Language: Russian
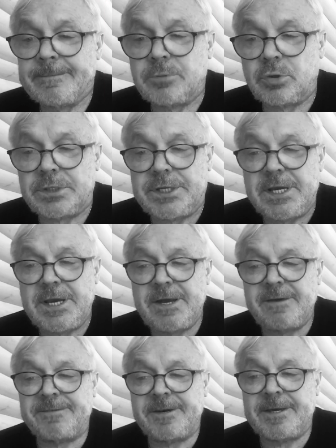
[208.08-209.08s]

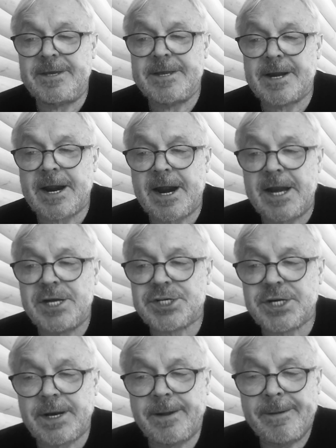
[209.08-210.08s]
Булдеев и
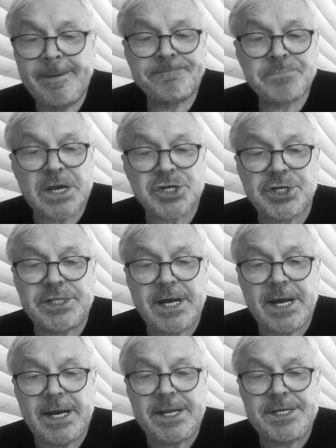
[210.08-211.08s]
генеральша
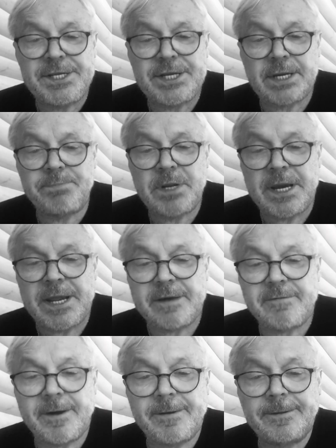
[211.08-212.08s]
ожидали
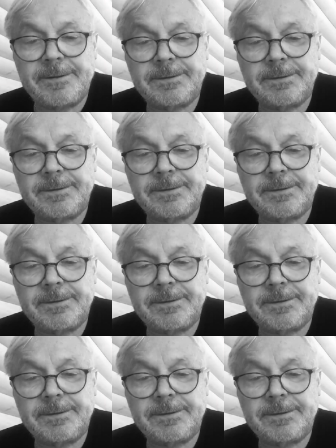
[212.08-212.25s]
нетерпеливо.